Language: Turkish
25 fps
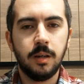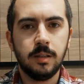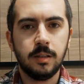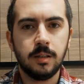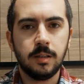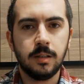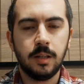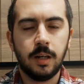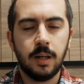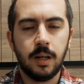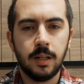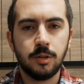
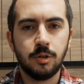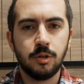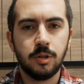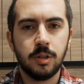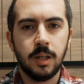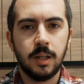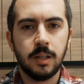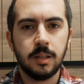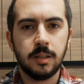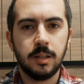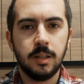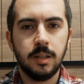Ee, daha
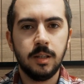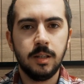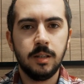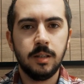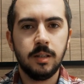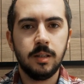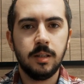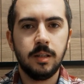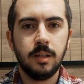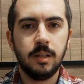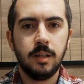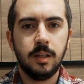önceden
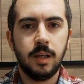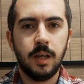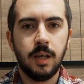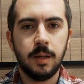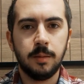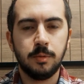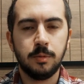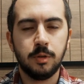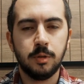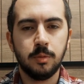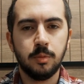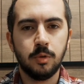de
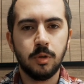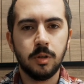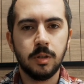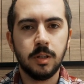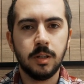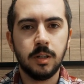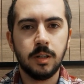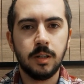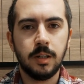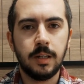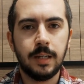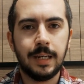Hepsi
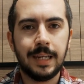Burada'nın